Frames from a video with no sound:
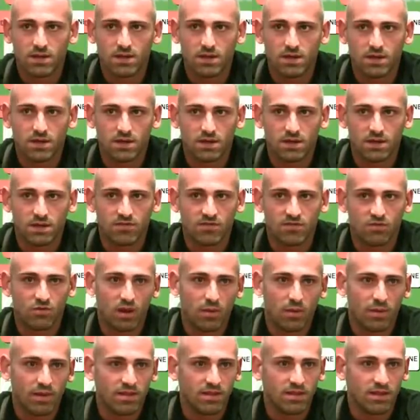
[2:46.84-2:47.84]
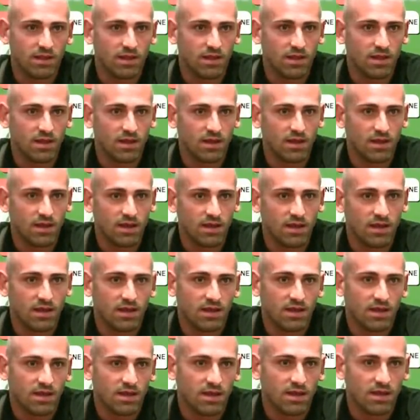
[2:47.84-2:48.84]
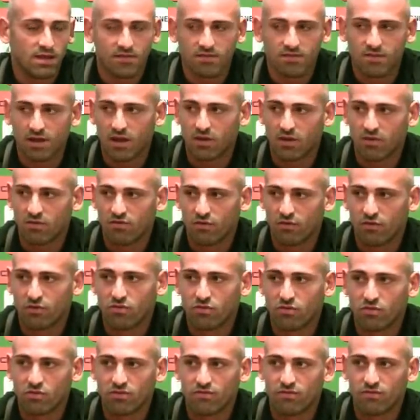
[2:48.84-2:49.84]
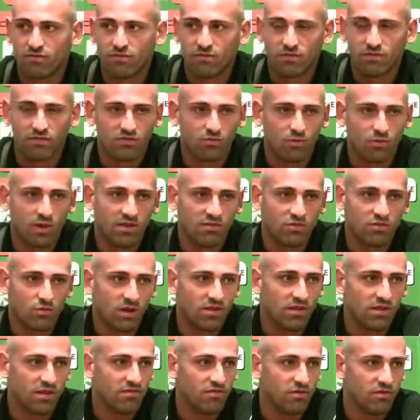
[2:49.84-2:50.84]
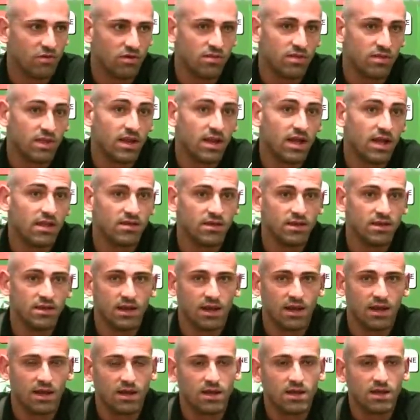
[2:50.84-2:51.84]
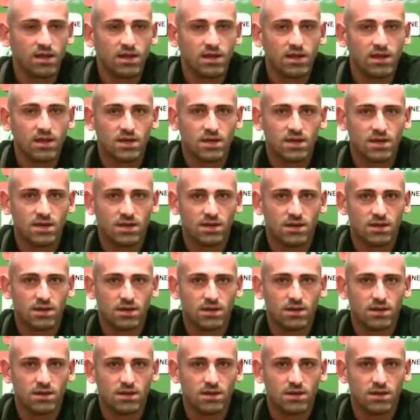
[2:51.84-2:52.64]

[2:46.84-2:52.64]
uh, sicuramente saranno forte, squadre, squadre forti, Latina, uh,